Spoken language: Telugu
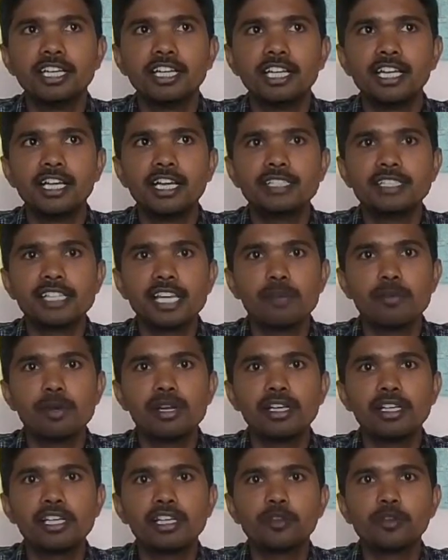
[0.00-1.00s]
ఈ గంజాయి
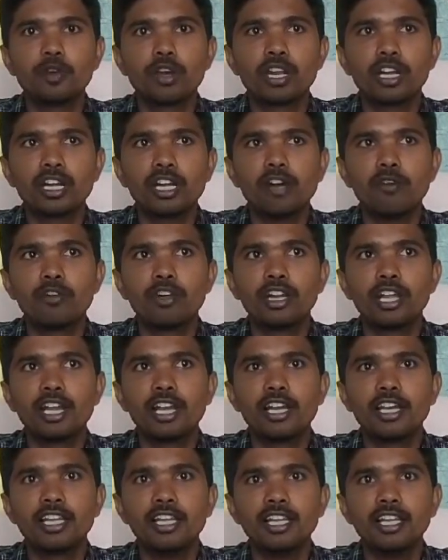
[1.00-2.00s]
పంటకి దూరంగా
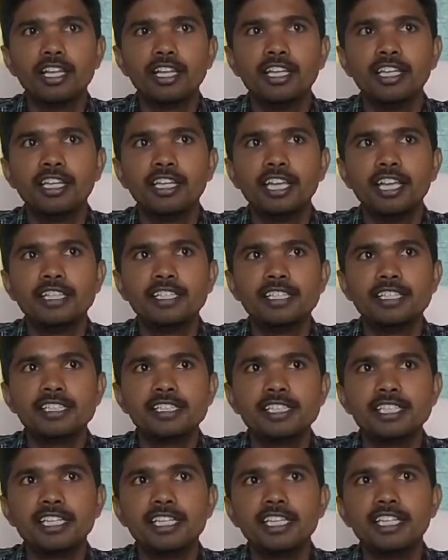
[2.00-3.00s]
ఉండాలని
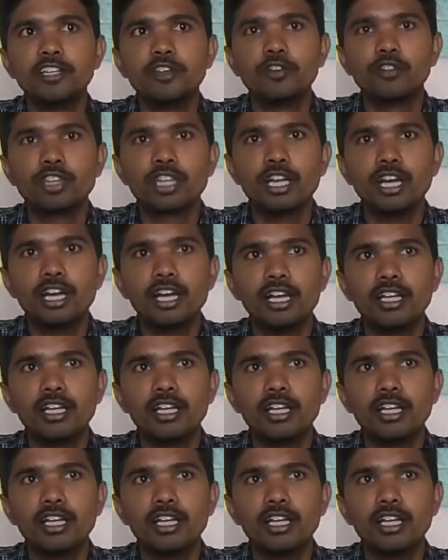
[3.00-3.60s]
ఏజెన్సీ యువత